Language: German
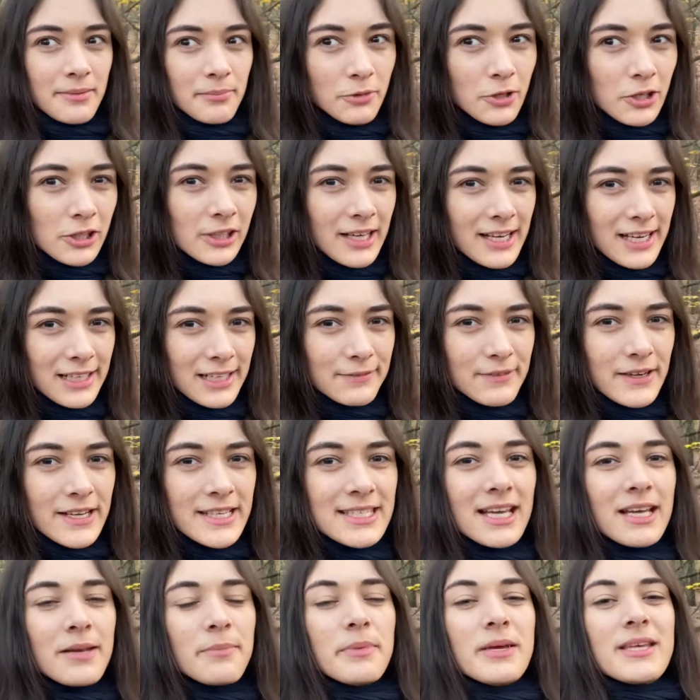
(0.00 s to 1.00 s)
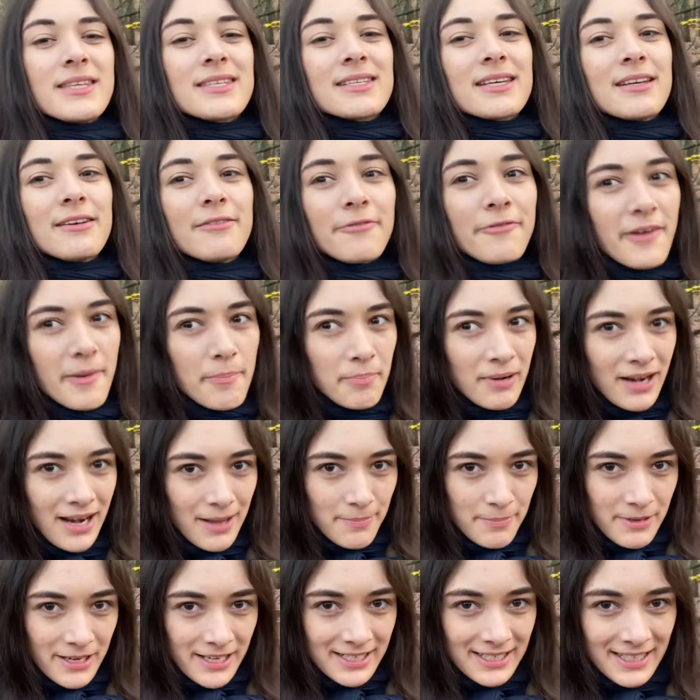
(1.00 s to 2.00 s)
möglicherweise ein bisschen
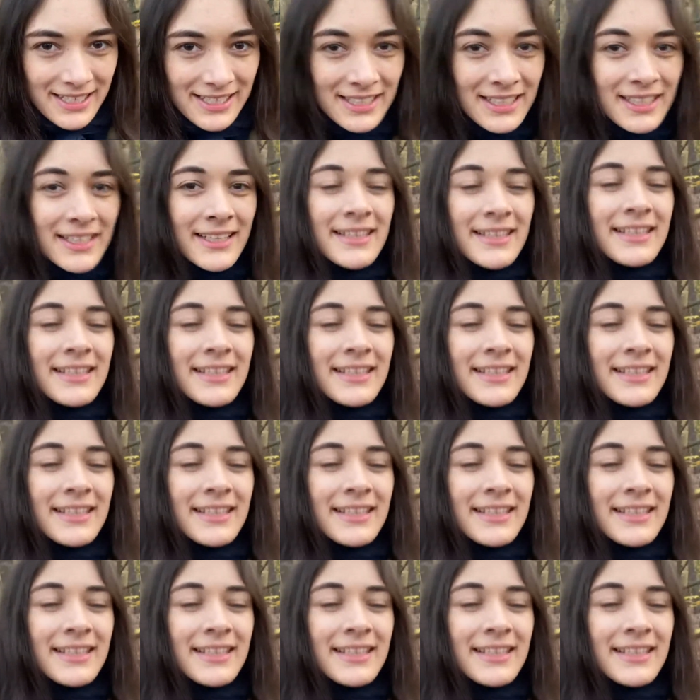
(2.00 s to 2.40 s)
verplappert hat.